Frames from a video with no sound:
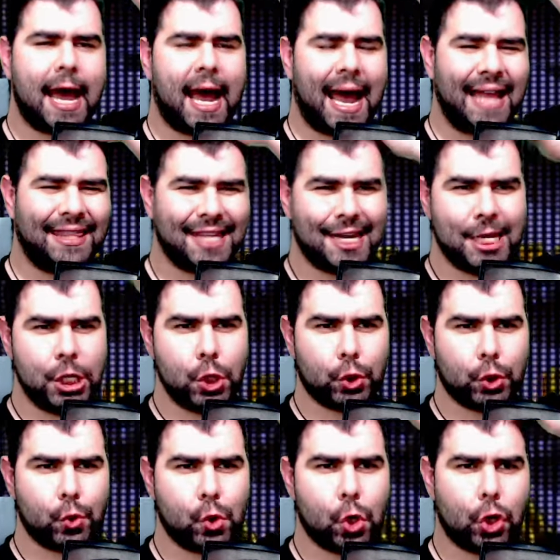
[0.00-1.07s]
Ha, tenido
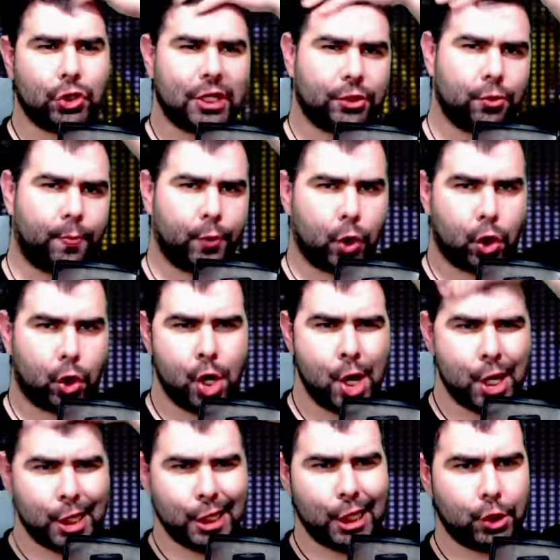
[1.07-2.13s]
sus cosas, sus pros
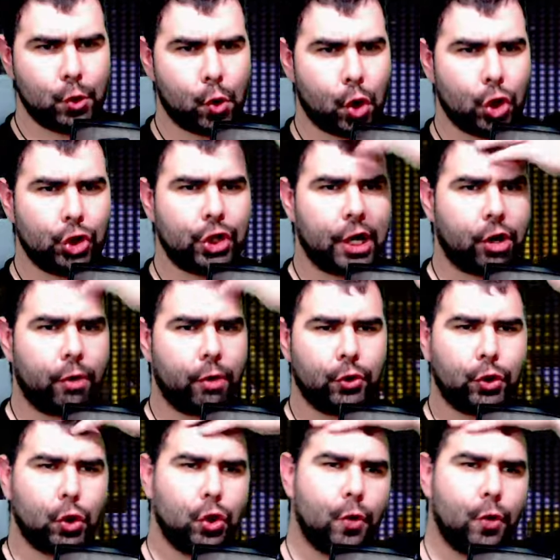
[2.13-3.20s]
y sus contras, como
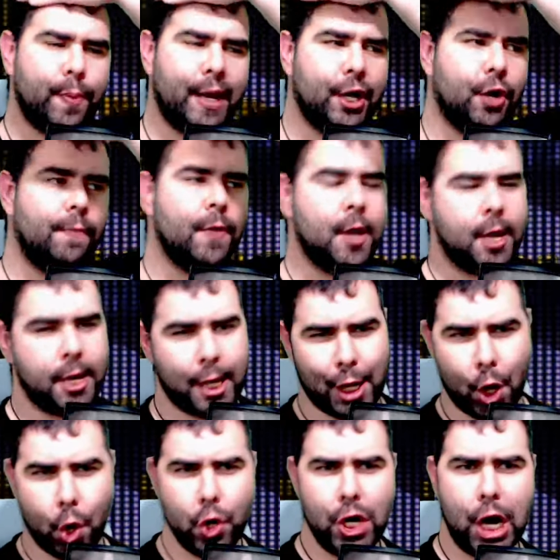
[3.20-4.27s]
todos, pero eh,
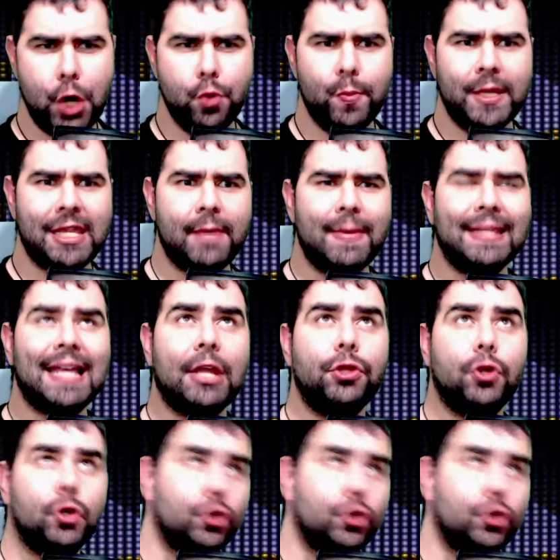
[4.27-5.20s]
hoy la luz me está matando.